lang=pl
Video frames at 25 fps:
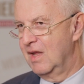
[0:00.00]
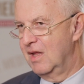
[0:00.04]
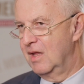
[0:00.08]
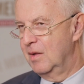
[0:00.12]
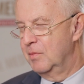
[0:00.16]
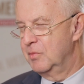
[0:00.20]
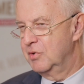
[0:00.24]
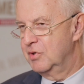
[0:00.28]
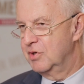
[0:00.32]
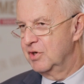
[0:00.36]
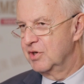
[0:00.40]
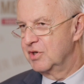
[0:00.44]

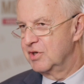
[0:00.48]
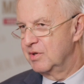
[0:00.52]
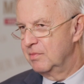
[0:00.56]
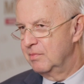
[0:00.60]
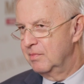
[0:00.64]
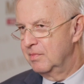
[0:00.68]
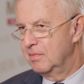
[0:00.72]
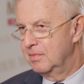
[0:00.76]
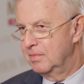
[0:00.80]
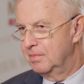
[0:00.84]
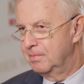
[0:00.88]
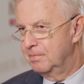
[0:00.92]
Myślę, że
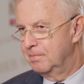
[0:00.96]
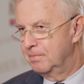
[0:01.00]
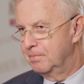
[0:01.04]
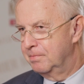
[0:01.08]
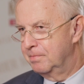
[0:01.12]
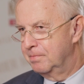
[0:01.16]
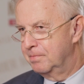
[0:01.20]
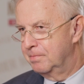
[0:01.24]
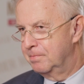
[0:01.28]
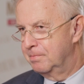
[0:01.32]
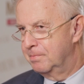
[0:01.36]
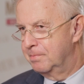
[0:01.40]

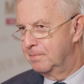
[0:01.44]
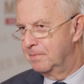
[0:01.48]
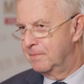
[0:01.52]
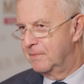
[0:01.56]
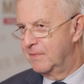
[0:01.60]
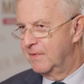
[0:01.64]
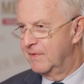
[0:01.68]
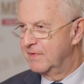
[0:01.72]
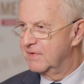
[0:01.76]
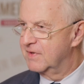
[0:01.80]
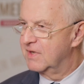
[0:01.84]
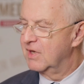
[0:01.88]

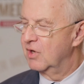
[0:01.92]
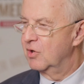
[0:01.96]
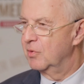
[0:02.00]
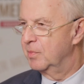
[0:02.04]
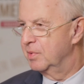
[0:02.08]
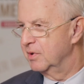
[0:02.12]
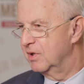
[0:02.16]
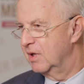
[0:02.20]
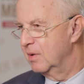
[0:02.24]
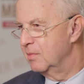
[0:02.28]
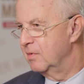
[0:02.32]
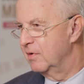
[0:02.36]
w celu
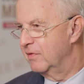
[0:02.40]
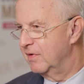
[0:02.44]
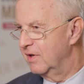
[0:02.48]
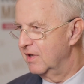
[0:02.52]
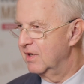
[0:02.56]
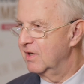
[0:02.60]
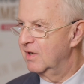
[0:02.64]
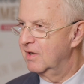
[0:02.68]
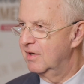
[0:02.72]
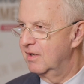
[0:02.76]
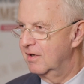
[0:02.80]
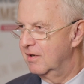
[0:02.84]

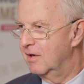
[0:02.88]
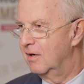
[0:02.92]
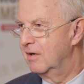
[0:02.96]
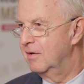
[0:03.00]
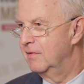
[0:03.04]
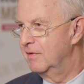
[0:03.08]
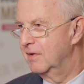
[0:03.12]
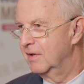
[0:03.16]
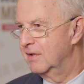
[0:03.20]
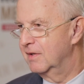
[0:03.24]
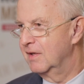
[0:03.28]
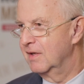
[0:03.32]
podejmowania
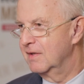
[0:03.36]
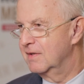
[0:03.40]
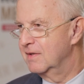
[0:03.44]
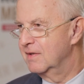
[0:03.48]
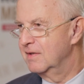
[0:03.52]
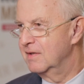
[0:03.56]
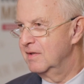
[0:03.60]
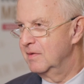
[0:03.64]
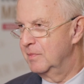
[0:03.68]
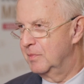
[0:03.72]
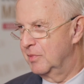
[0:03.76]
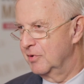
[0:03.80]
jakichkolwiek
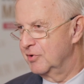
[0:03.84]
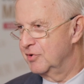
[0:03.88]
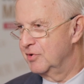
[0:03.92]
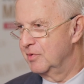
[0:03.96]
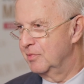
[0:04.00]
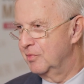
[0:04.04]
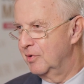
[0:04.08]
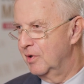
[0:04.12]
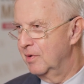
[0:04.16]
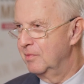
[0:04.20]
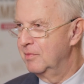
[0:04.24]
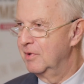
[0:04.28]
decyzji
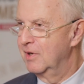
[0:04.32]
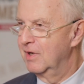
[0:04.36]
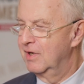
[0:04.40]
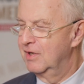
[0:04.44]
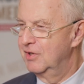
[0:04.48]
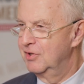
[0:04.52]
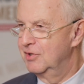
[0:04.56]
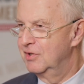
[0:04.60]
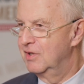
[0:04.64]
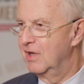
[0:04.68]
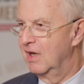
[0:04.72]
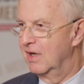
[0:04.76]
potrzebujemy
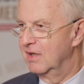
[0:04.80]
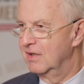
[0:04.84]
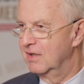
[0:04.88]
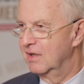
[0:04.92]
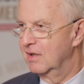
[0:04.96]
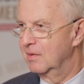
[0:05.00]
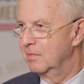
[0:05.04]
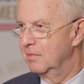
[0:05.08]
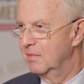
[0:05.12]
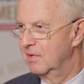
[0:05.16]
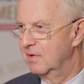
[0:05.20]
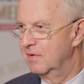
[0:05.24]
jakichś
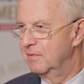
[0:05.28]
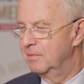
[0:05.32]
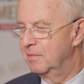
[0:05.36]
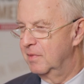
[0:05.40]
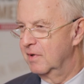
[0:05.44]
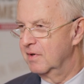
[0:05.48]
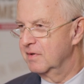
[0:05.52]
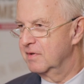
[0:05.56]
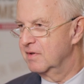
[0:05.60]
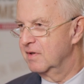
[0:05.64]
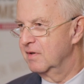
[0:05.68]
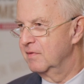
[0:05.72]
danych. My w
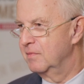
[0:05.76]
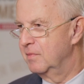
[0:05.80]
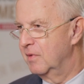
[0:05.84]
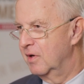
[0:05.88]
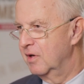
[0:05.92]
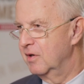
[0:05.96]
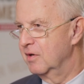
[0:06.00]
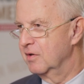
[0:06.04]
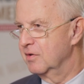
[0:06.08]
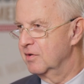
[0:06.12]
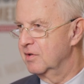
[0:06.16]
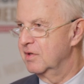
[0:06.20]
Polsce, w
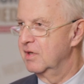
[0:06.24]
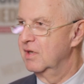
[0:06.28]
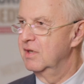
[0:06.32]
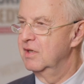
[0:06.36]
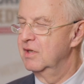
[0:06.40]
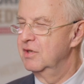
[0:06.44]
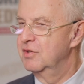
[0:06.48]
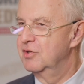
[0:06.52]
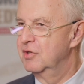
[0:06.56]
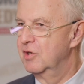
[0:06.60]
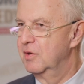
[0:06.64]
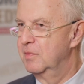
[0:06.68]
mojej
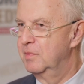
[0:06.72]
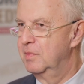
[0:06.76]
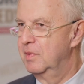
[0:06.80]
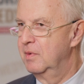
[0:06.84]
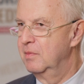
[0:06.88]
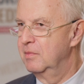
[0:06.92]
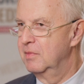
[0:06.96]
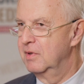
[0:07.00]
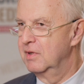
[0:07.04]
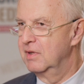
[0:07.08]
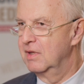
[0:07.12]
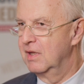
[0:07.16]
ocenie,
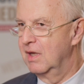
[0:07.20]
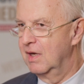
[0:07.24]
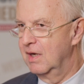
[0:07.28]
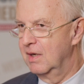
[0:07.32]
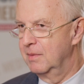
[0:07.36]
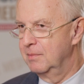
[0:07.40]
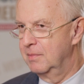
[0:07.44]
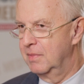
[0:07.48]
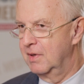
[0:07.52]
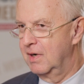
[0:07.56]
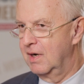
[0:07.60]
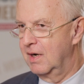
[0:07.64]
cierpimy
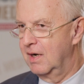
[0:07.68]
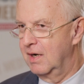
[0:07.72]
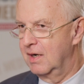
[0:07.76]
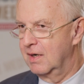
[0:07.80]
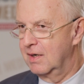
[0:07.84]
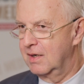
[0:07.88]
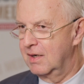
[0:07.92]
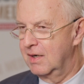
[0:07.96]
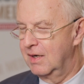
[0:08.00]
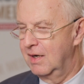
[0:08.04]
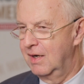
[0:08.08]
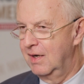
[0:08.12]
na
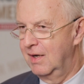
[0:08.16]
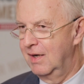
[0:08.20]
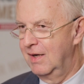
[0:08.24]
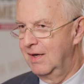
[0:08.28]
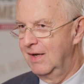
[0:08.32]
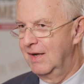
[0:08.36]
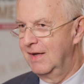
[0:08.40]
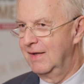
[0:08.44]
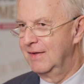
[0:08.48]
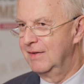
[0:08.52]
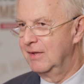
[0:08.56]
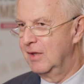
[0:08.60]
brak
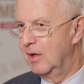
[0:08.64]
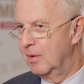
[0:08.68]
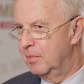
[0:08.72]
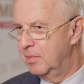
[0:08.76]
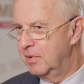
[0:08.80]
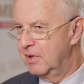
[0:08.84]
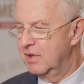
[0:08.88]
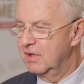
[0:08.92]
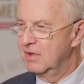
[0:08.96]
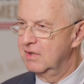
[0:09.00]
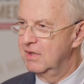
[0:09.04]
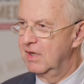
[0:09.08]

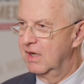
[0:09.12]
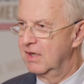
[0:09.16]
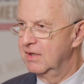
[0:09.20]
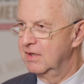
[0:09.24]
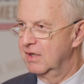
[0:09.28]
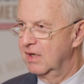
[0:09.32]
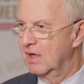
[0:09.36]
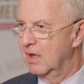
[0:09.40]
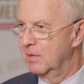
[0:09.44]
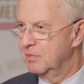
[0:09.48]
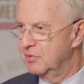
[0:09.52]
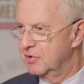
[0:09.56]
dobrych
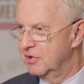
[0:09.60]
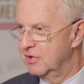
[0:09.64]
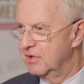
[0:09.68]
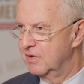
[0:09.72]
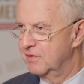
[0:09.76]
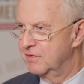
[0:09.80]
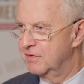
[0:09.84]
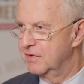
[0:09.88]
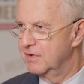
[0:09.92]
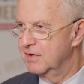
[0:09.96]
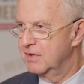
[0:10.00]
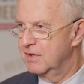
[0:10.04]
danych, a
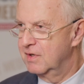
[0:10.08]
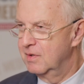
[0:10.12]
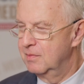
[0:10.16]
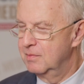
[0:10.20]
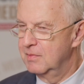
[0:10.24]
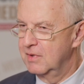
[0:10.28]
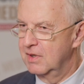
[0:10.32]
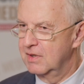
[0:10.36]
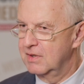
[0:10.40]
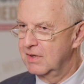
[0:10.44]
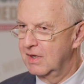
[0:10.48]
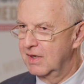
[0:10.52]
przede
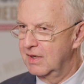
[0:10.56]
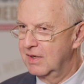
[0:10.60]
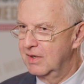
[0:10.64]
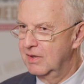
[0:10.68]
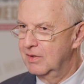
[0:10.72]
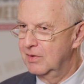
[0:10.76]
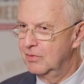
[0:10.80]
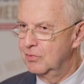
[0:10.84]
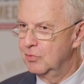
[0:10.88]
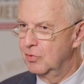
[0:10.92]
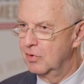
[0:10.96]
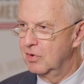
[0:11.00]
wszystkim na
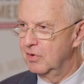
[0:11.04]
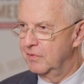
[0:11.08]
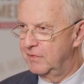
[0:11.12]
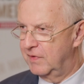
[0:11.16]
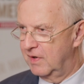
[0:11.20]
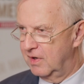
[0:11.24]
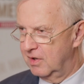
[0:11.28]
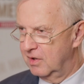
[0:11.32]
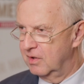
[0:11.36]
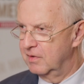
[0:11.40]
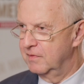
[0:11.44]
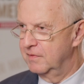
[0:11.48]
takich
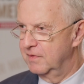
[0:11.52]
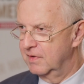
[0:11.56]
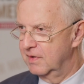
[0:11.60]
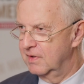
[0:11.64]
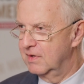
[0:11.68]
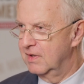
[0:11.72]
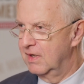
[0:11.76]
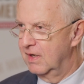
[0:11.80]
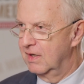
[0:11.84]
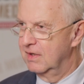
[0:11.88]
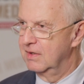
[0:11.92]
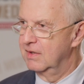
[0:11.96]

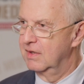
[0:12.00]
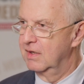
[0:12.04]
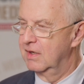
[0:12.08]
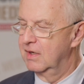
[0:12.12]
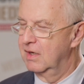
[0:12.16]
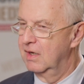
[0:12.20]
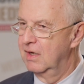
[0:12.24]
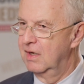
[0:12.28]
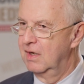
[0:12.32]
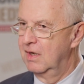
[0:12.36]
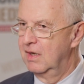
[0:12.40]
długofalowych danych.